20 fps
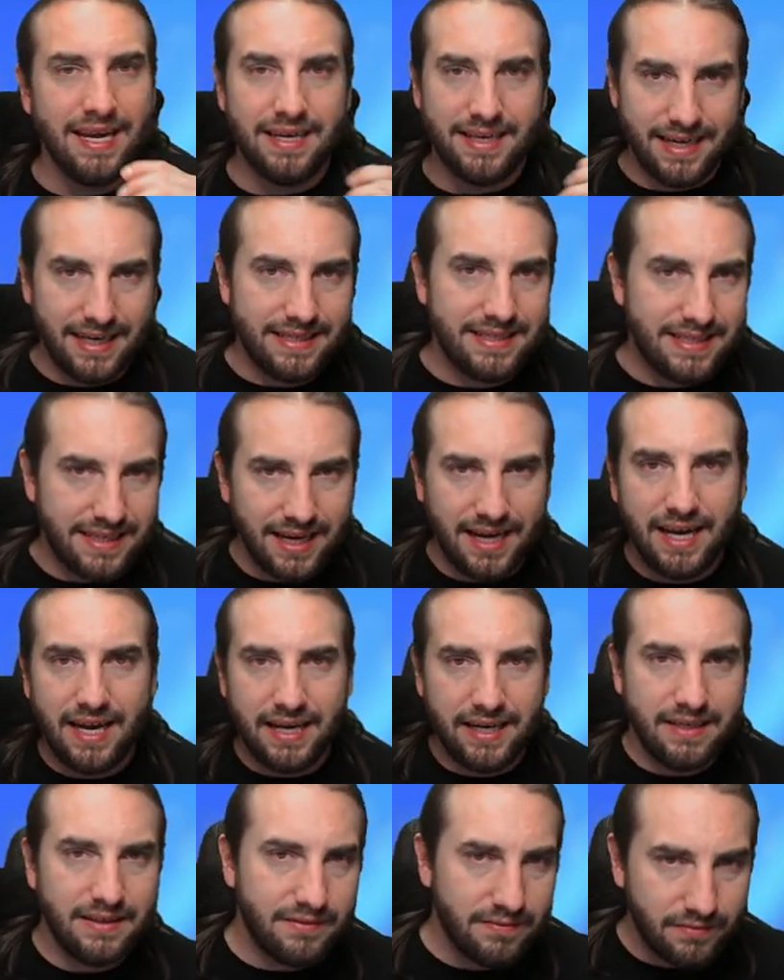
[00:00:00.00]
dass da
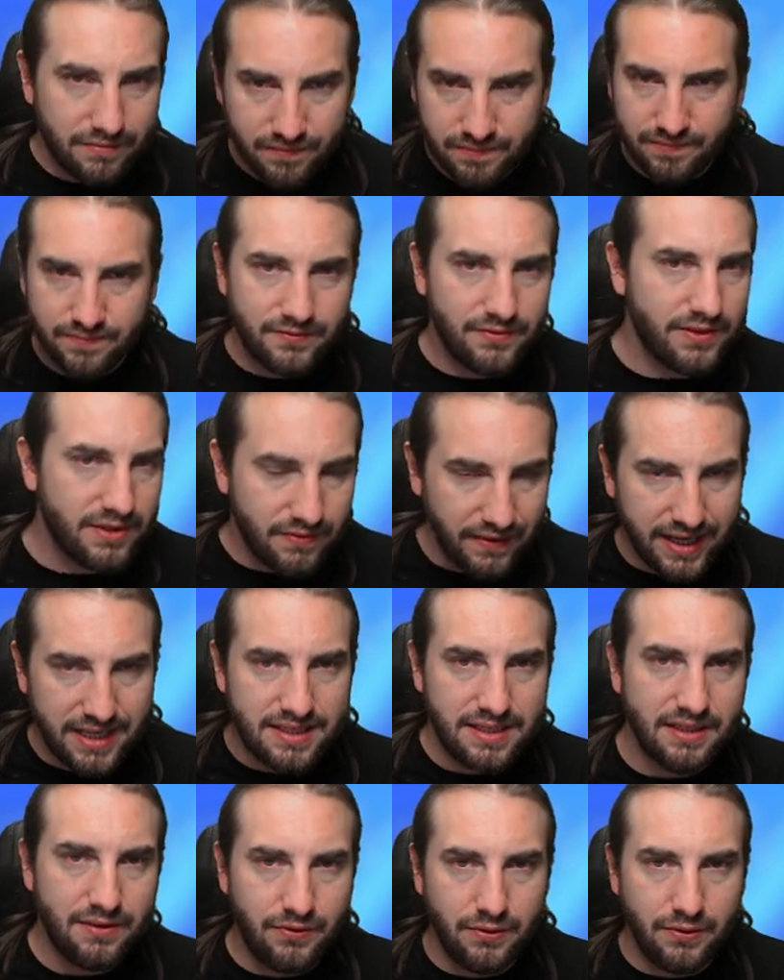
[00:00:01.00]
in 20,